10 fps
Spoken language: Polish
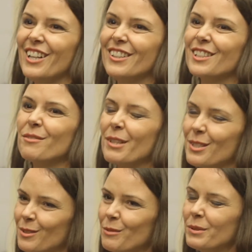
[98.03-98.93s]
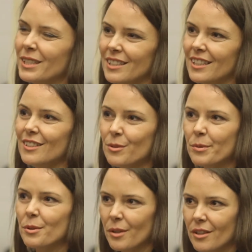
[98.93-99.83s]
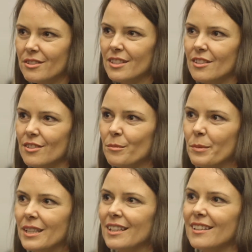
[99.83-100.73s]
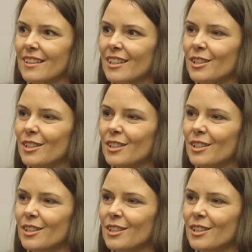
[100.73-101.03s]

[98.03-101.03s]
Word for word: Natomiast są to pytania inspirujące, to są pytania takie,